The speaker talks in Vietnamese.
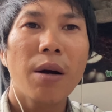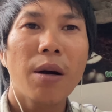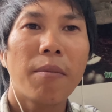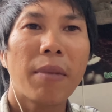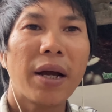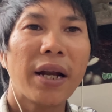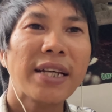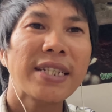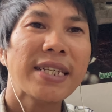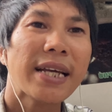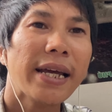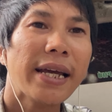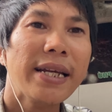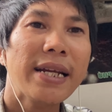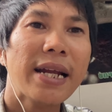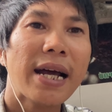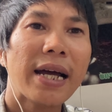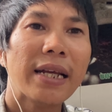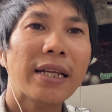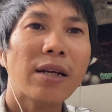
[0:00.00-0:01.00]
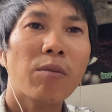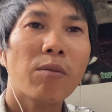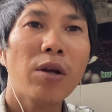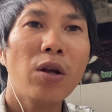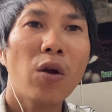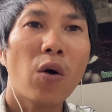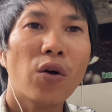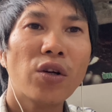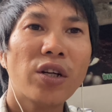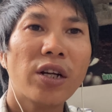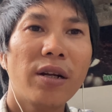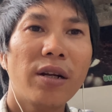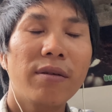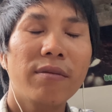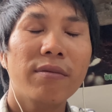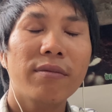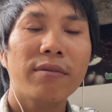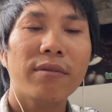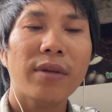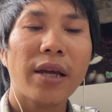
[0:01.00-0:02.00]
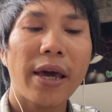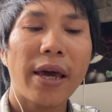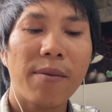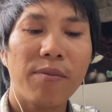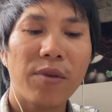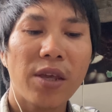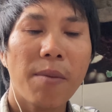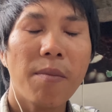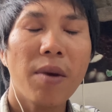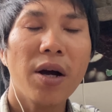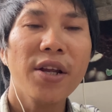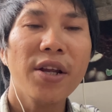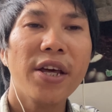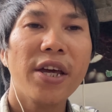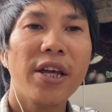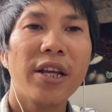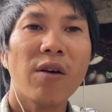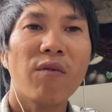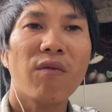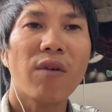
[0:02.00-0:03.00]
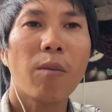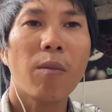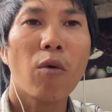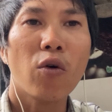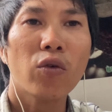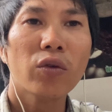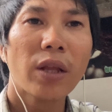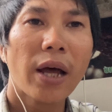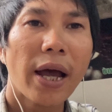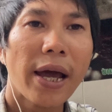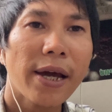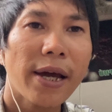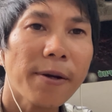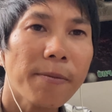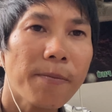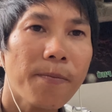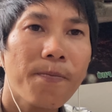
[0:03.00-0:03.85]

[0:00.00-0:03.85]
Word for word: mà nó xảy ra trong cái lộ trình em chỉ mới đi trong vòng một tháng